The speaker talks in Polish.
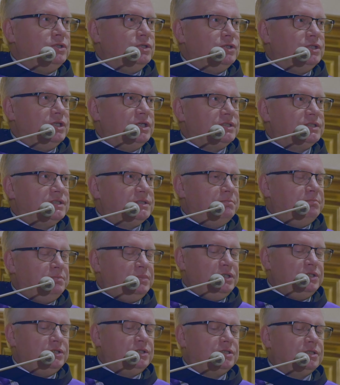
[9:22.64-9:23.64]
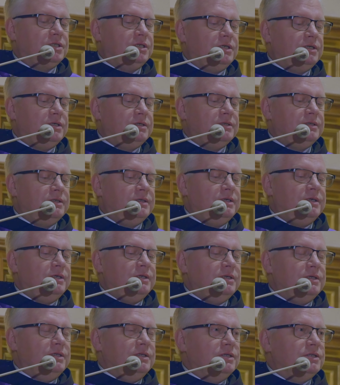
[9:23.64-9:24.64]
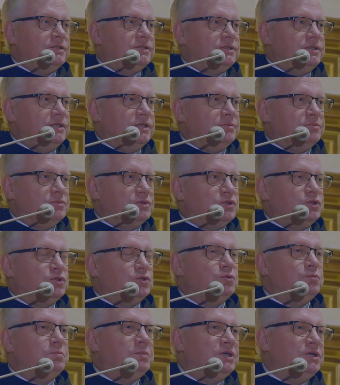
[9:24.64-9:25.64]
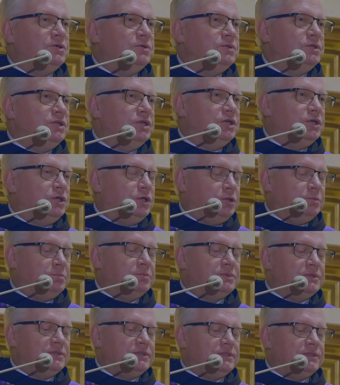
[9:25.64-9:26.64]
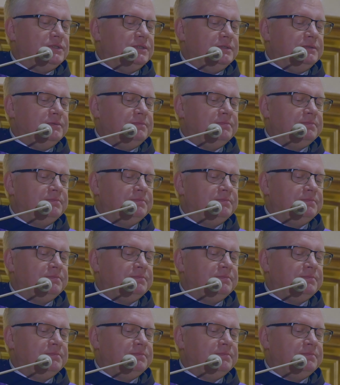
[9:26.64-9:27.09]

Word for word: do nas pisze, jest nam zupełnie obcy.